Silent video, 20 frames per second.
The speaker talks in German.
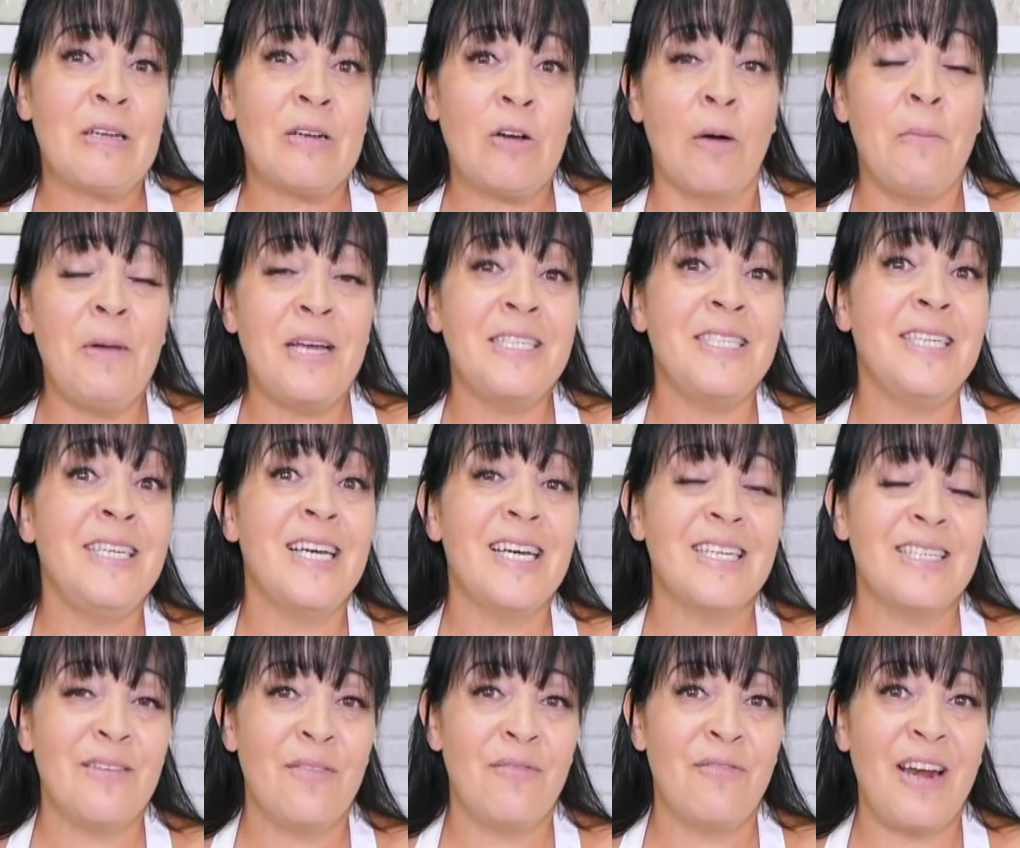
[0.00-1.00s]

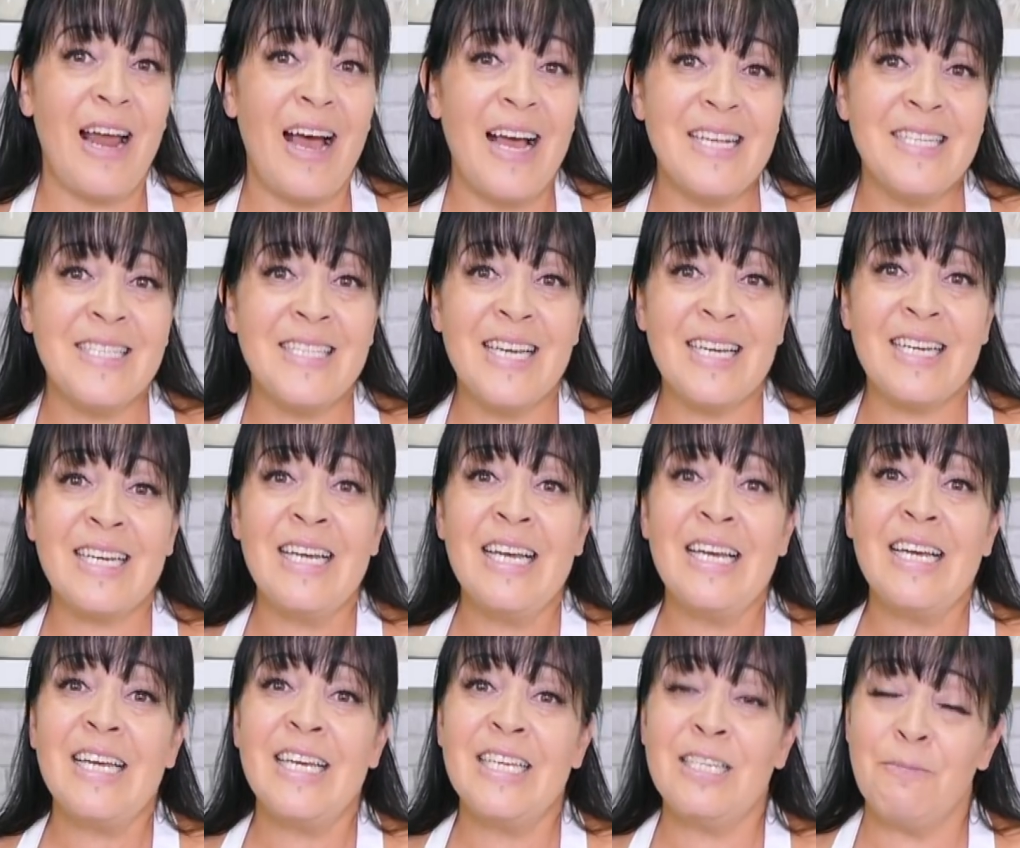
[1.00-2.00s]
Kommentiert fleißig.
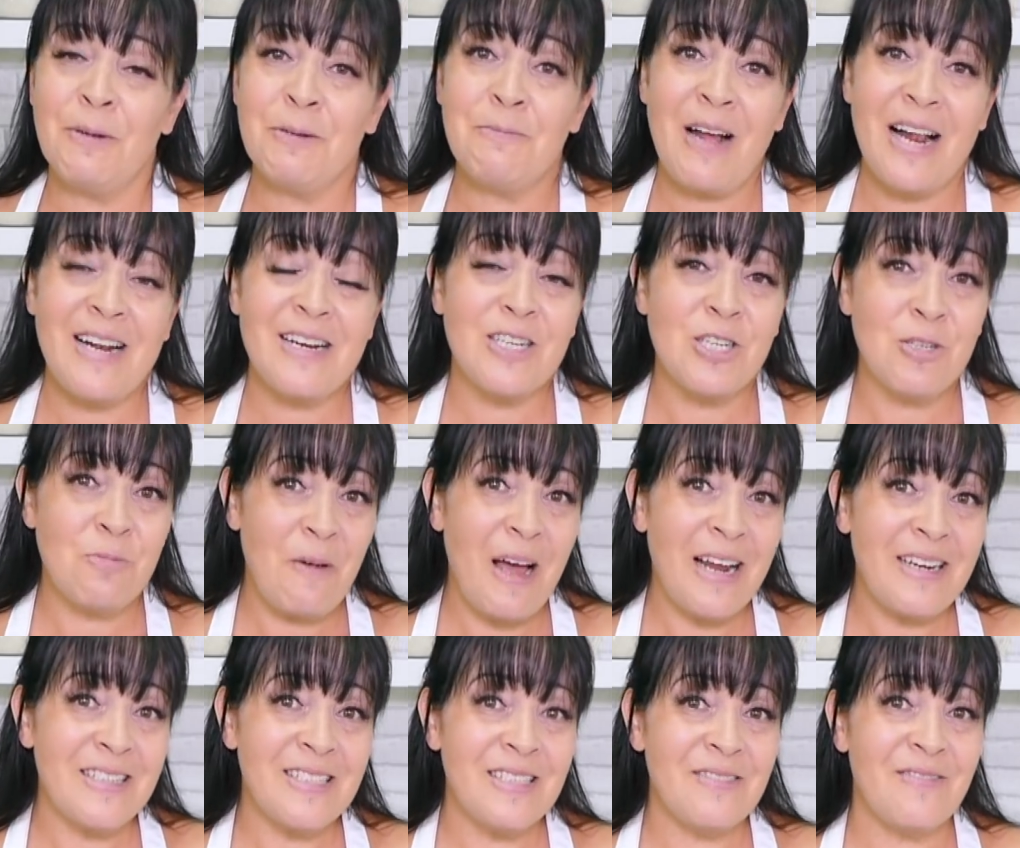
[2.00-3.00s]
Ich bin mal
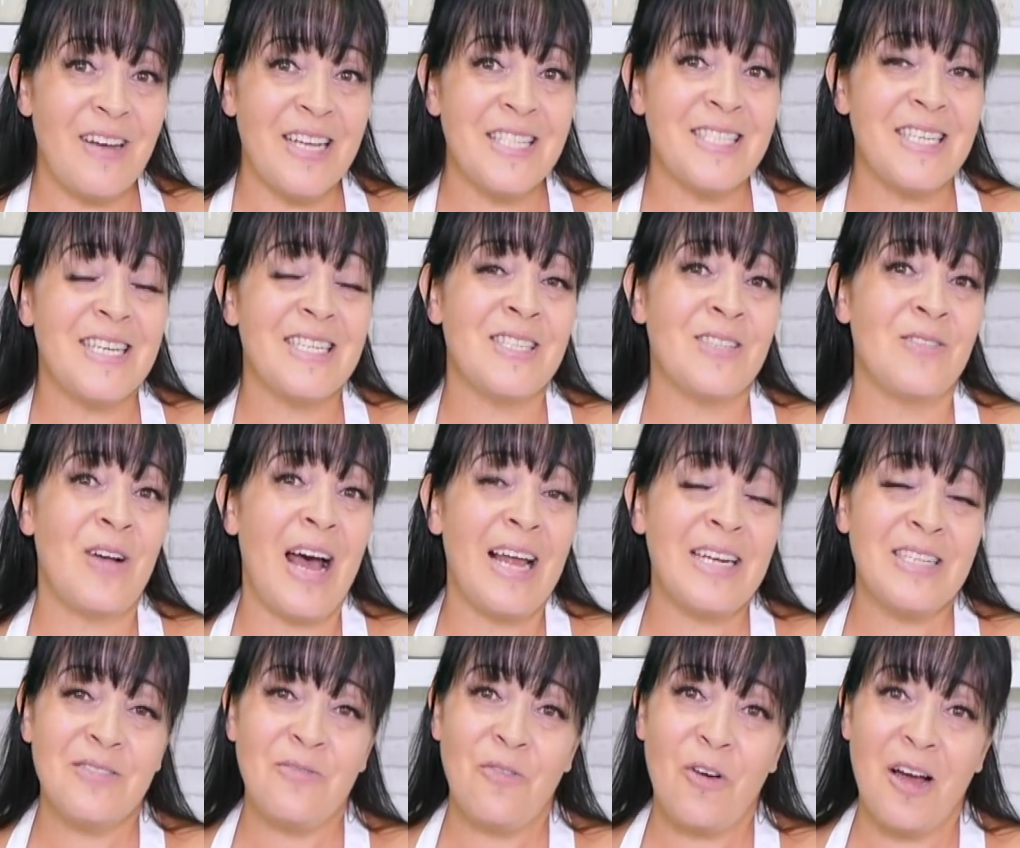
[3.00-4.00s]
gespannt, was ihr zu
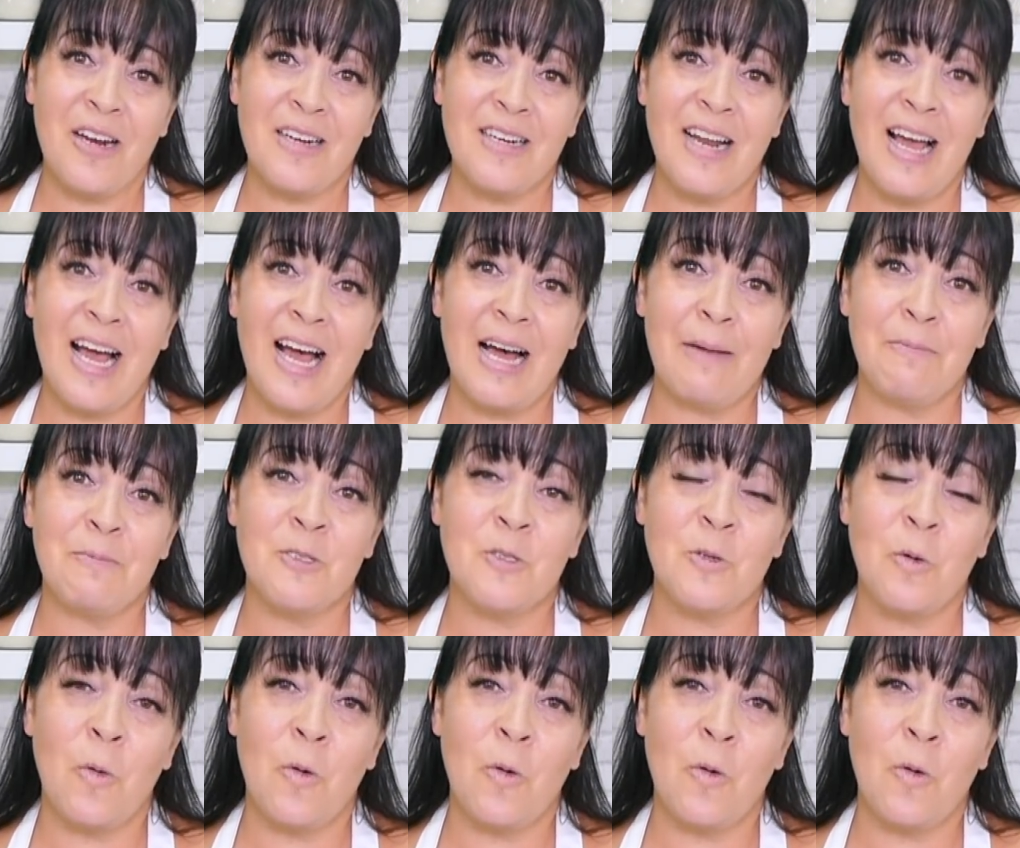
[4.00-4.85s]
antworten habt.